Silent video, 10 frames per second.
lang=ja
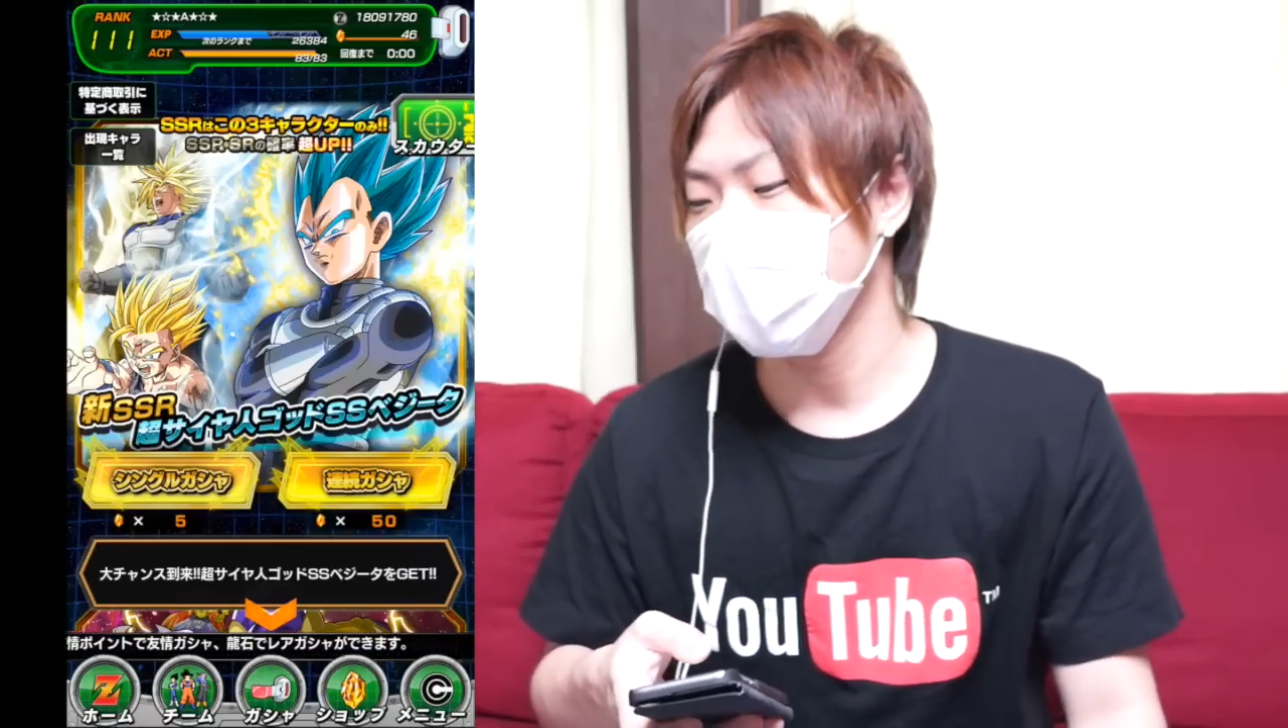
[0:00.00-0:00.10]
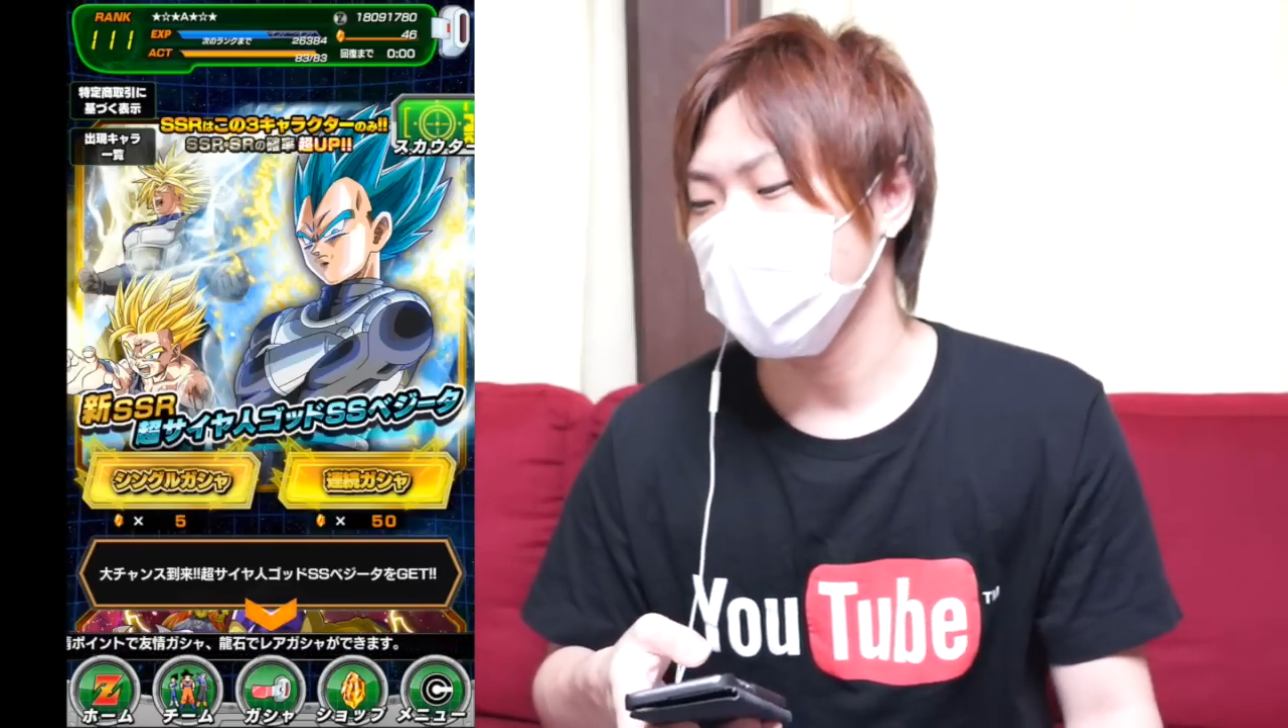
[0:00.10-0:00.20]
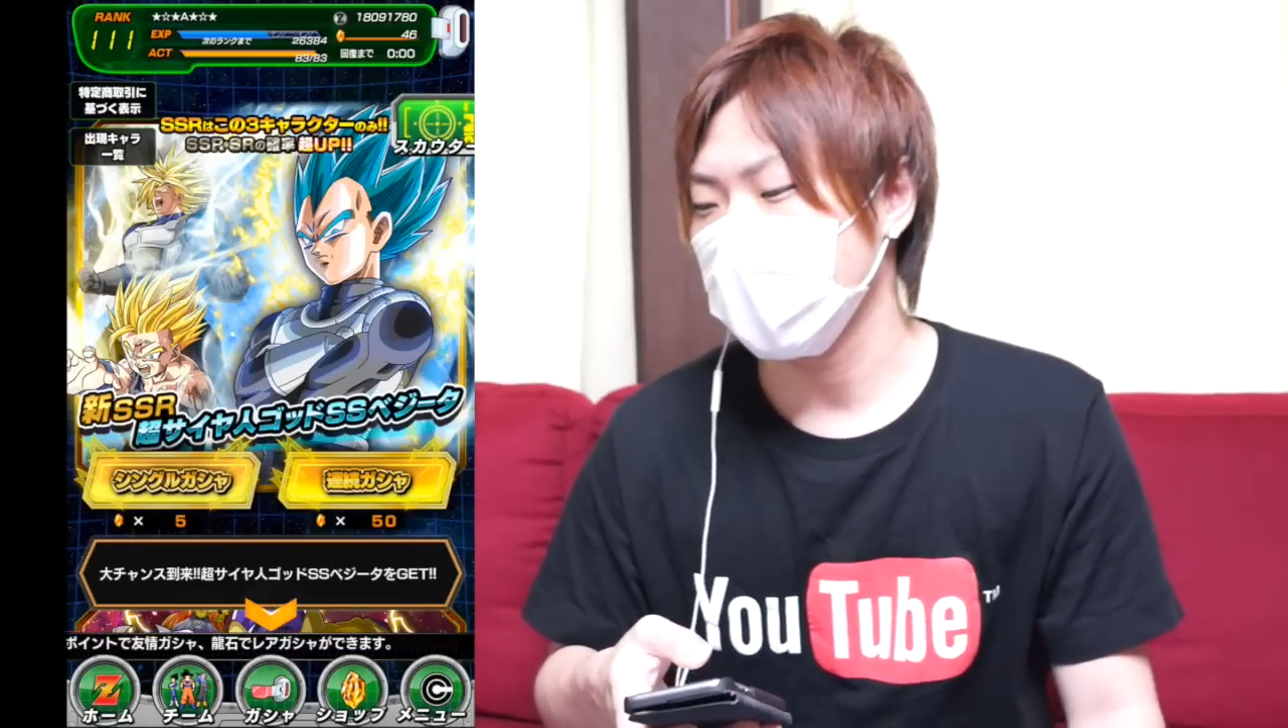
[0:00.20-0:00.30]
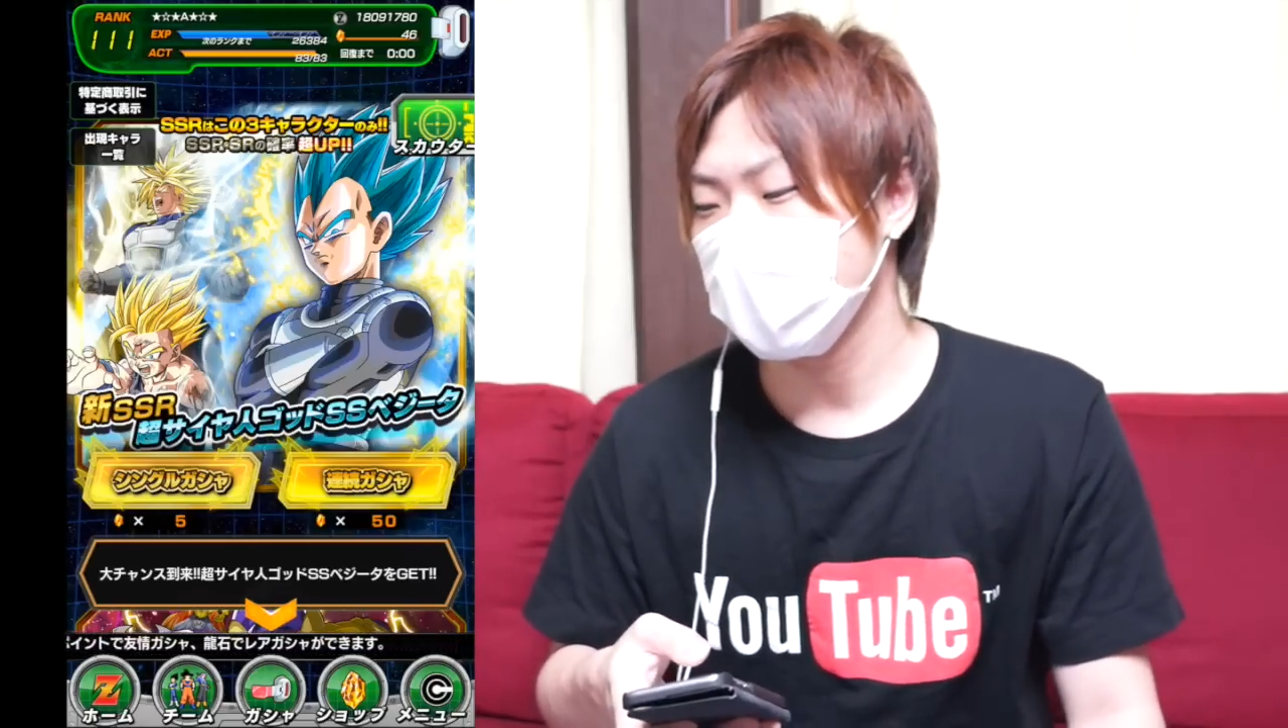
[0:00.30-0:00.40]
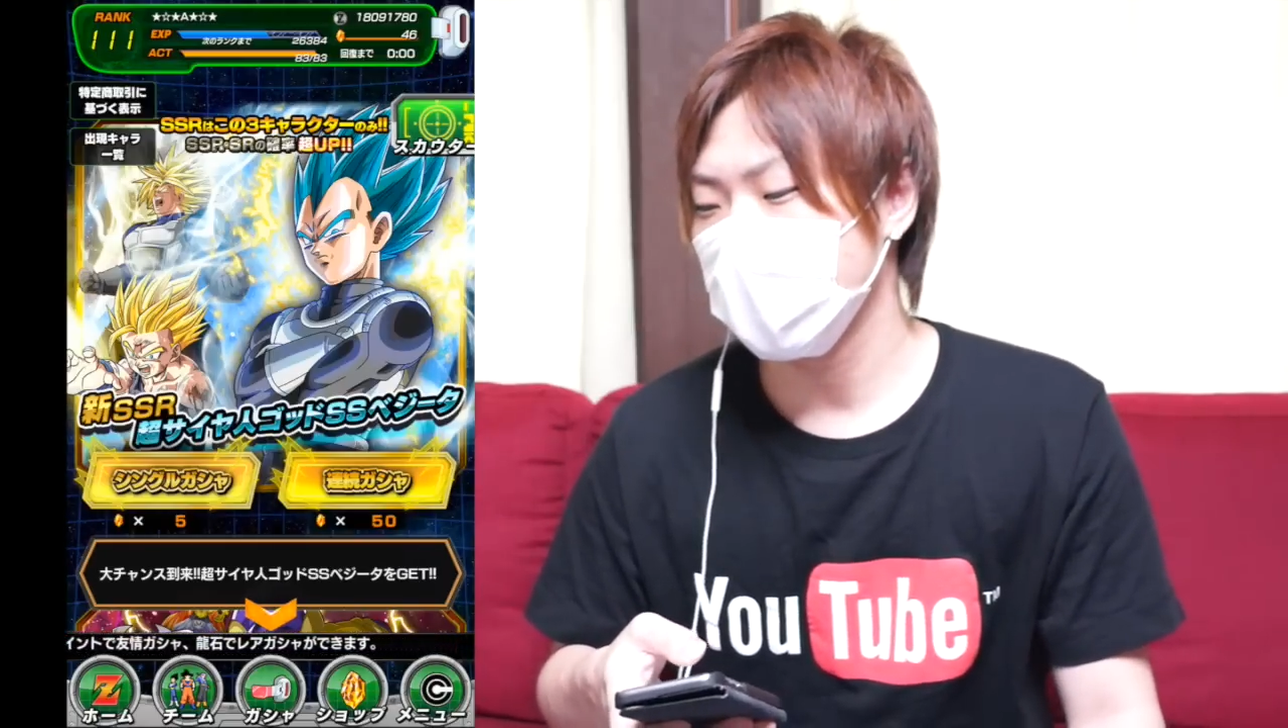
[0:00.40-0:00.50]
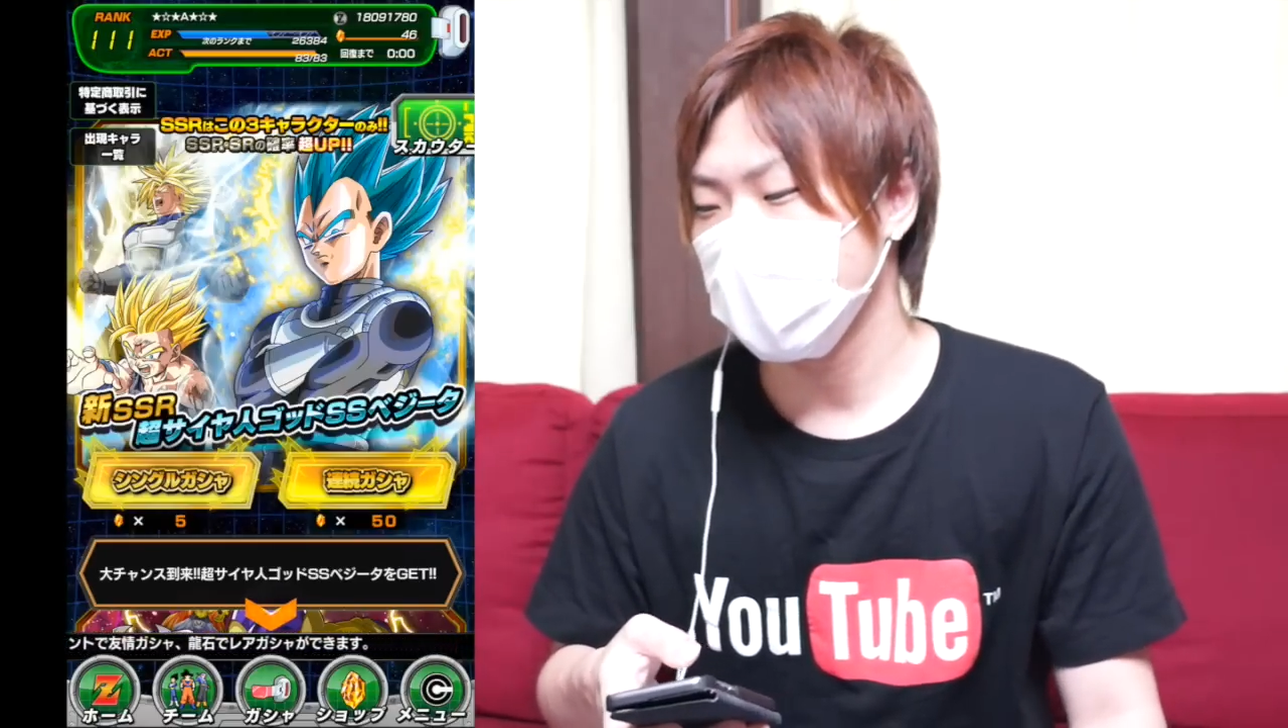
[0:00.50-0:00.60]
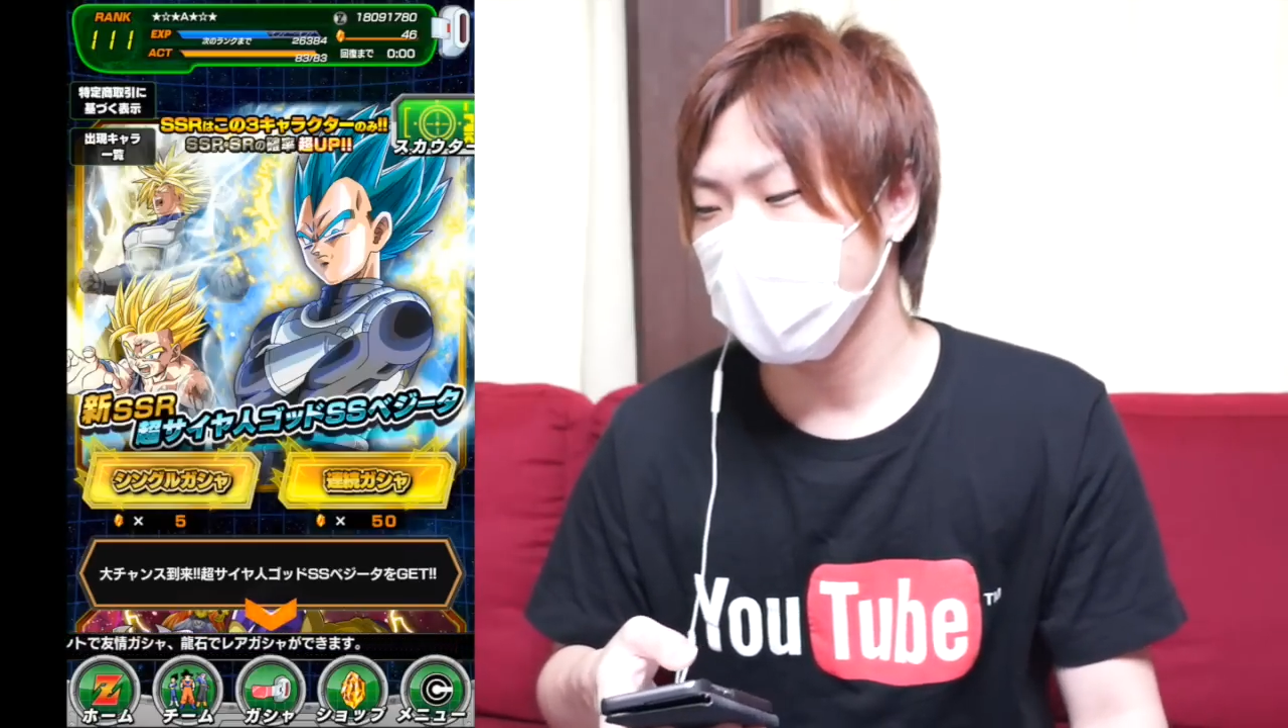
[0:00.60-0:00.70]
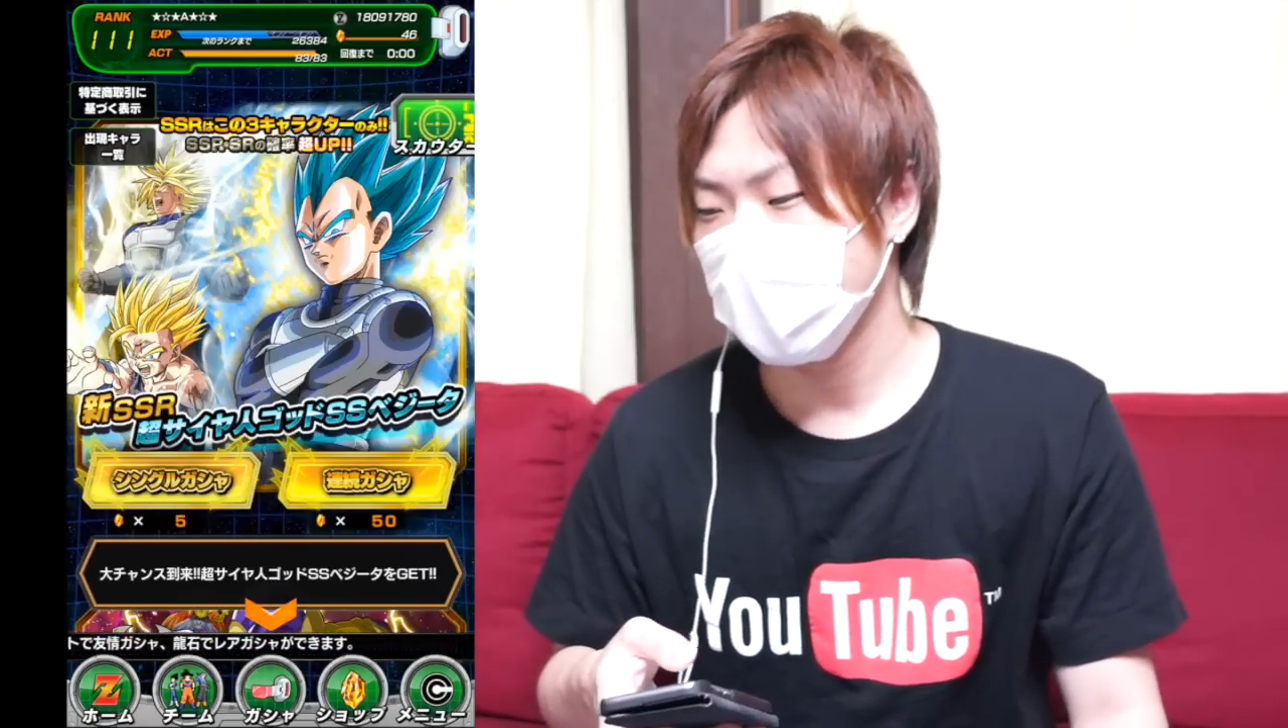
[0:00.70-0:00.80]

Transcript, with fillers: います